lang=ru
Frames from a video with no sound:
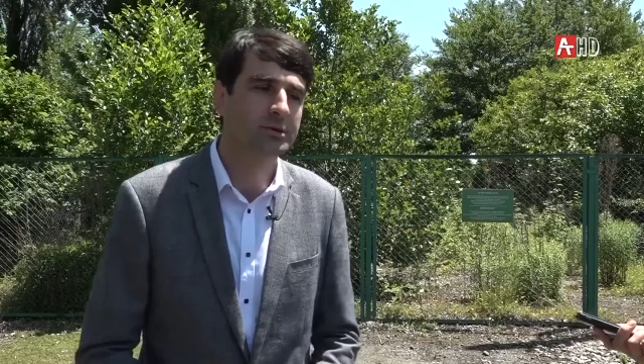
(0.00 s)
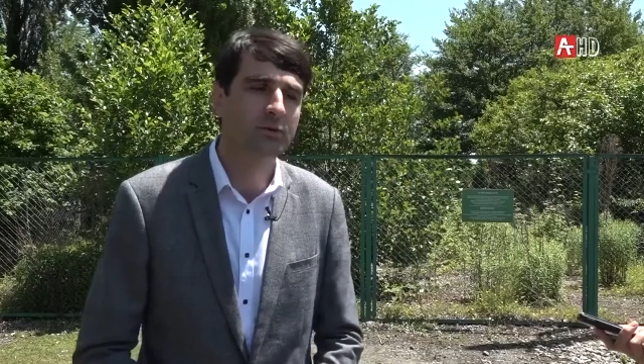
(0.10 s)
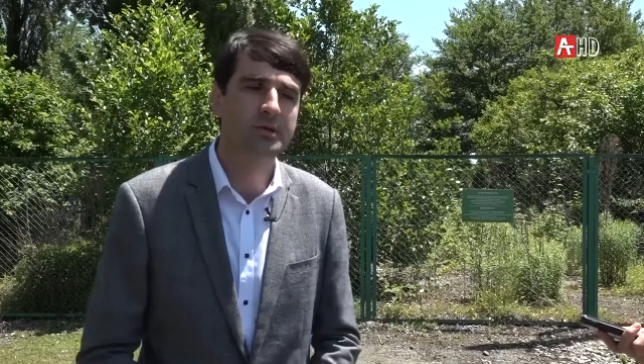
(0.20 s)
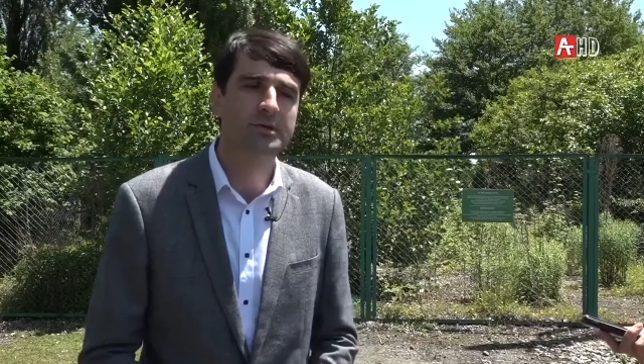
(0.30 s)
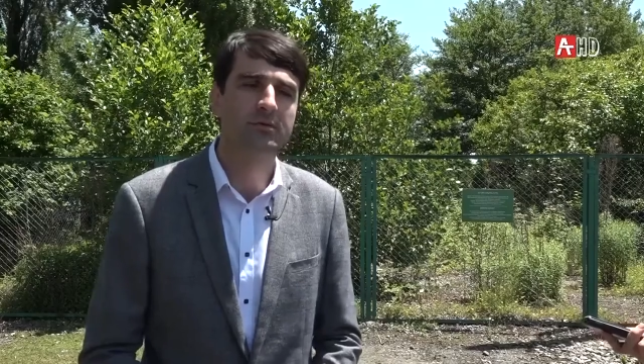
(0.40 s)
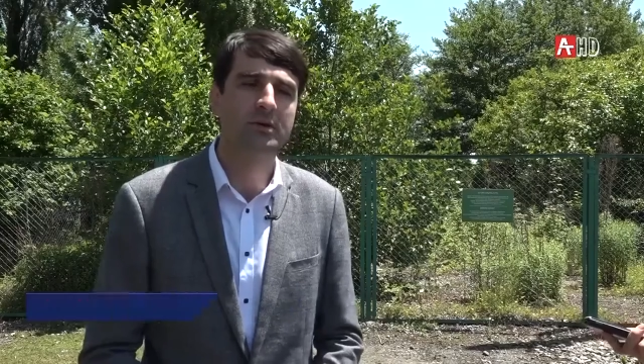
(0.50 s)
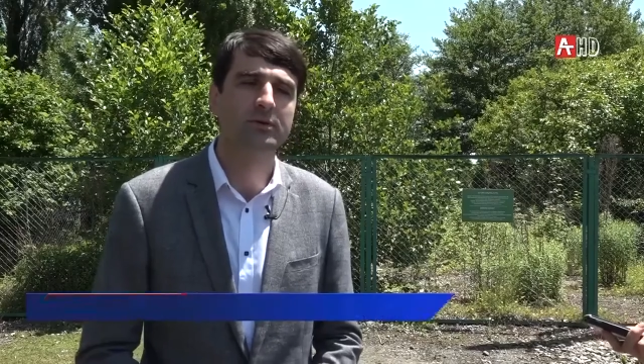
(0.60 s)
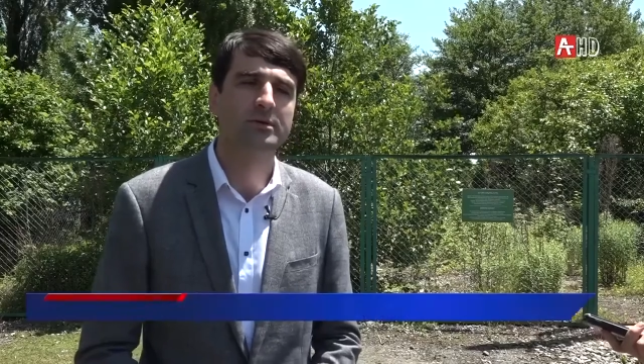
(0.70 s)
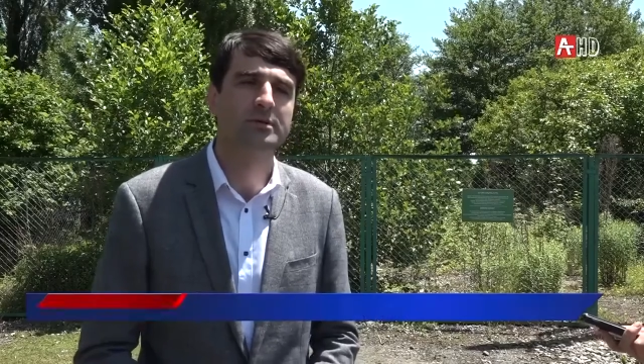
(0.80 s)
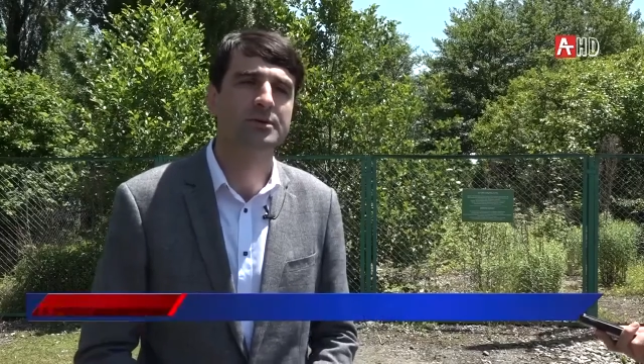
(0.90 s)
Ситуация в
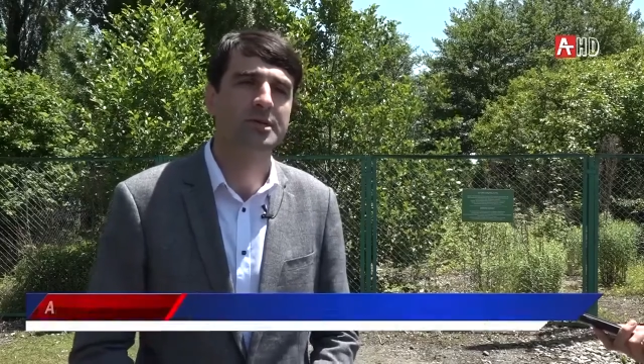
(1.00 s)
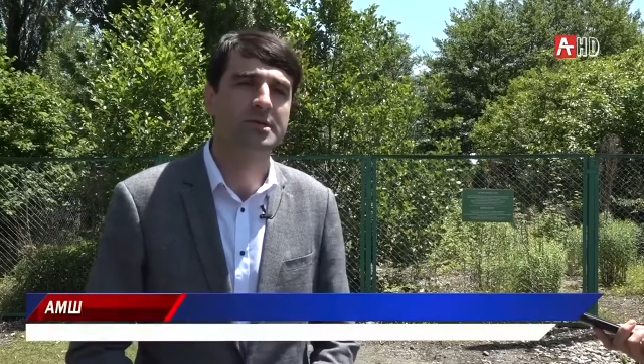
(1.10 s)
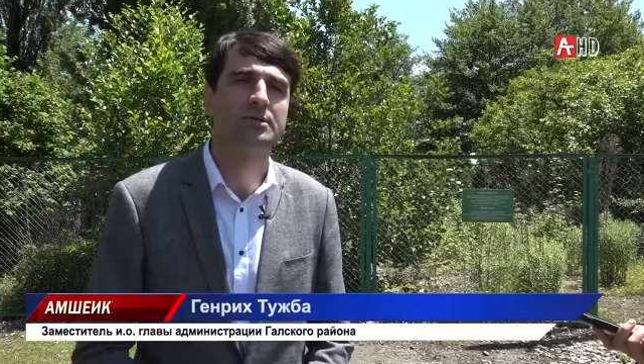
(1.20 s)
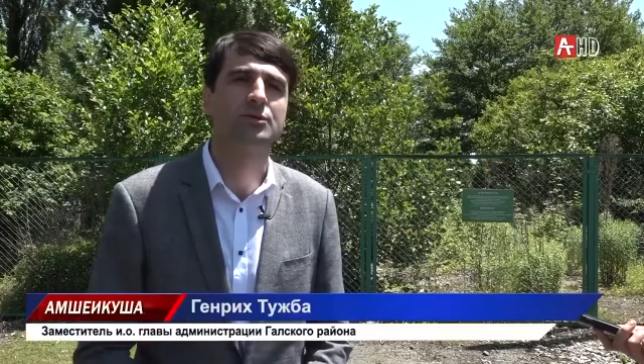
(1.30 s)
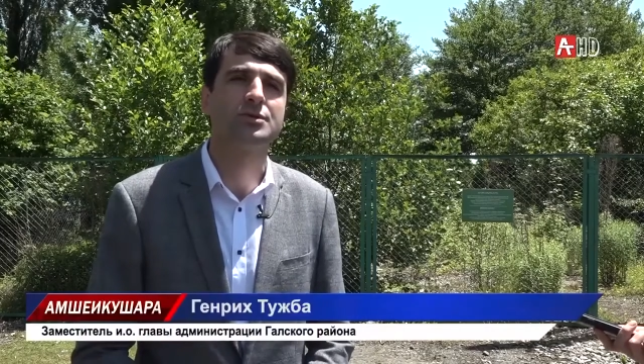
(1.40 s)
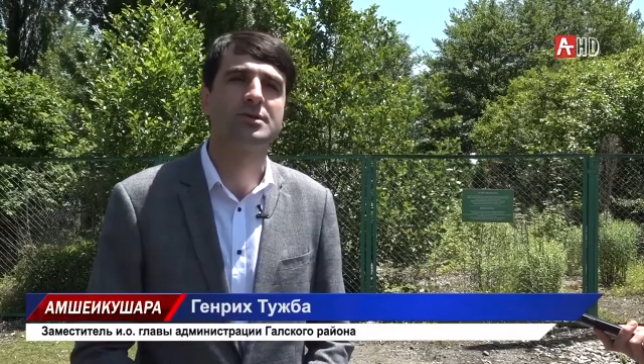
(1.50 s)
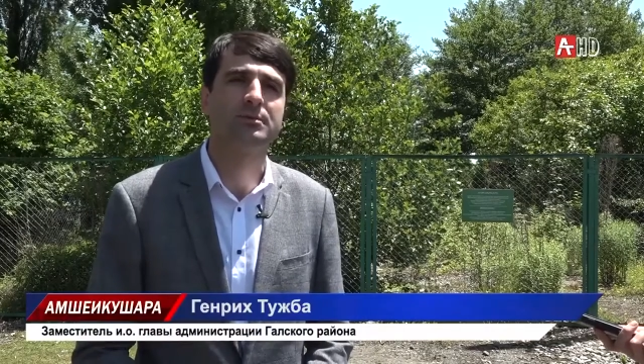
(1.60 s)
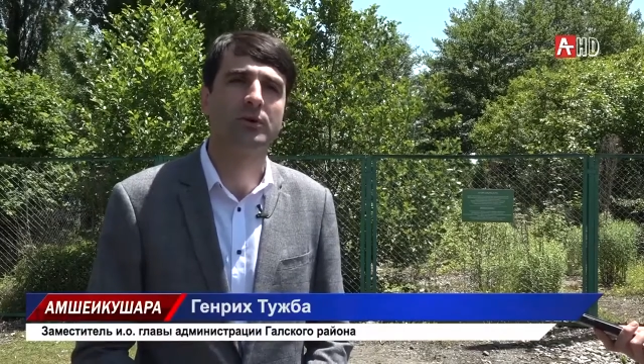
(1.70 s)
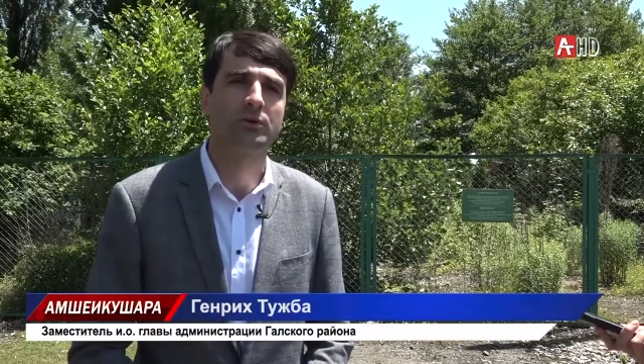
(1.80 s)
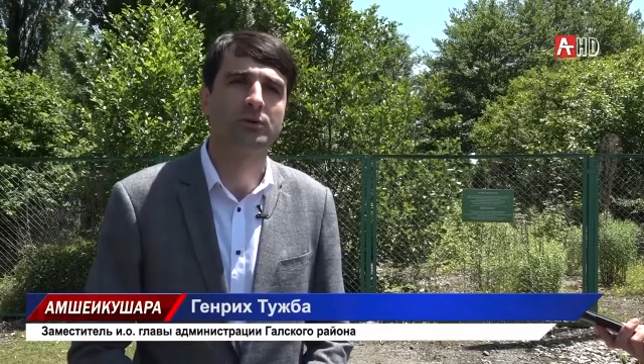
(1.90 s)
районе сейчас очень
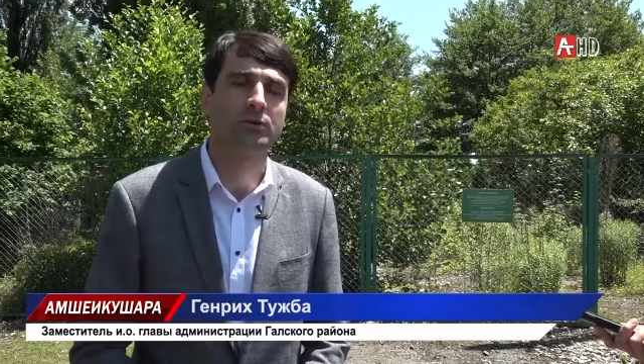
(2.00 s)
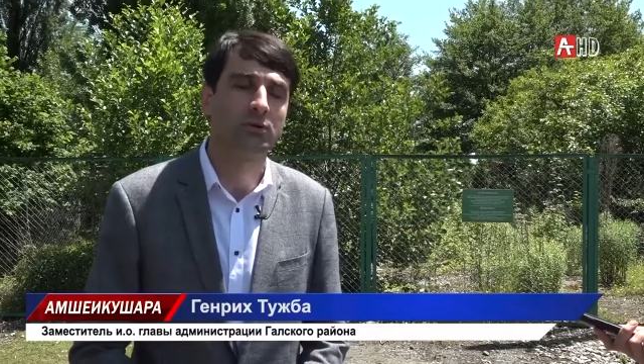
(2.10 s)
спокойная.